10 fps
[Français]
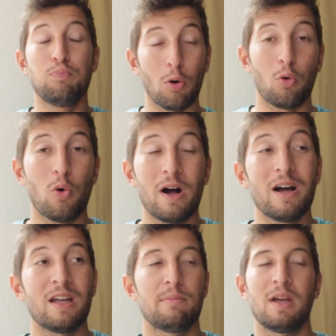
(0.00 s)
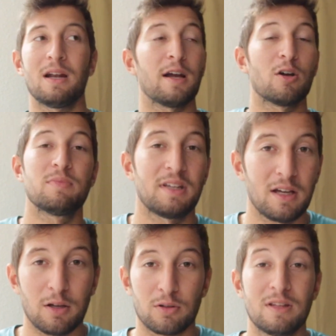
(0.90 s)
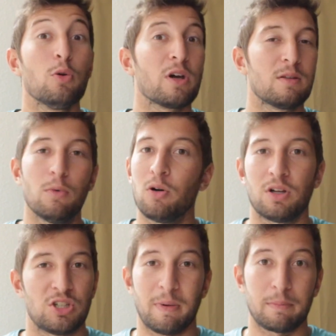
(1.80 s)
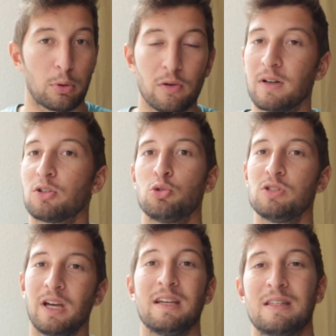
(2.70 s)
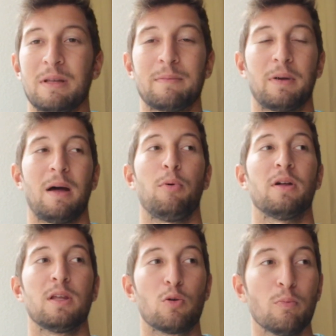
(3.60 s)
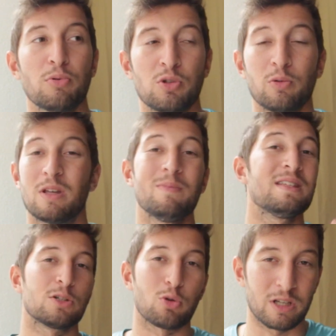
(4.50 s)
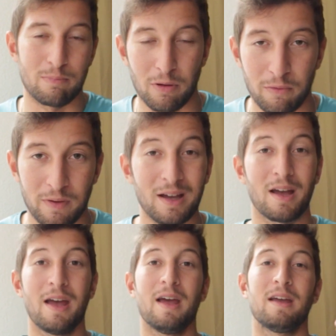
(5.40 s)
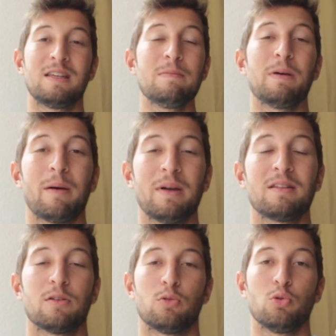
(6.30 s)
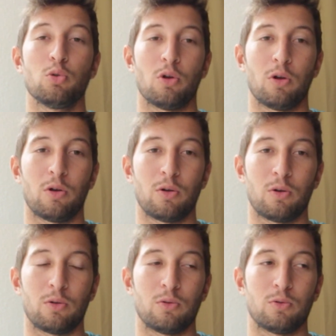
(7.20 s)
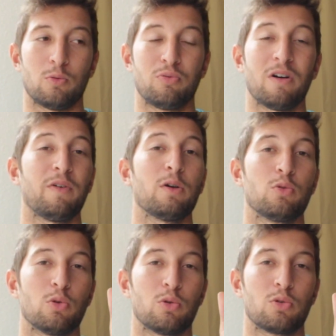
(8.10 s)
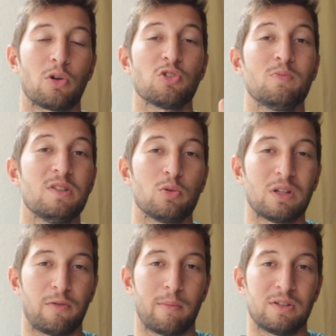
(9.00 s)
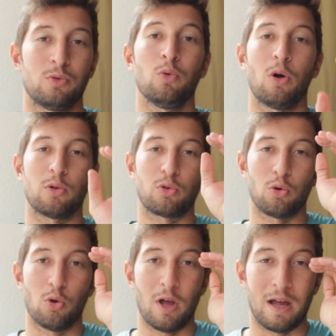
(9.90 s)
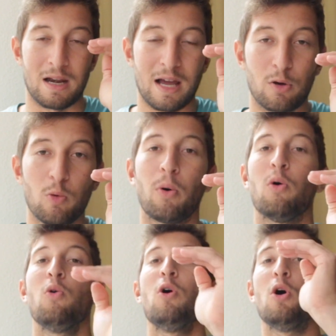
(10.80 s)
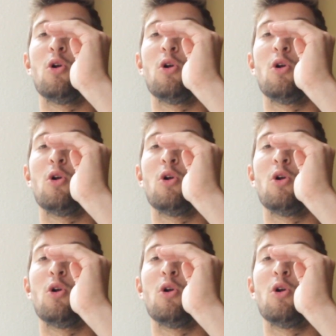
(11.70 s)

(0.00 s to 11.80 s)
Pourquoi Et eh bien là, comme ça, théoriquement, hein, j'ai pas de preuve, hein, je dirais que c'est peut-être par rapport à des composants, des mises à jour qu'ils peuvent faire, qui permettent de, euh, pouvoir faire une transmission d'informations entre la GoPro,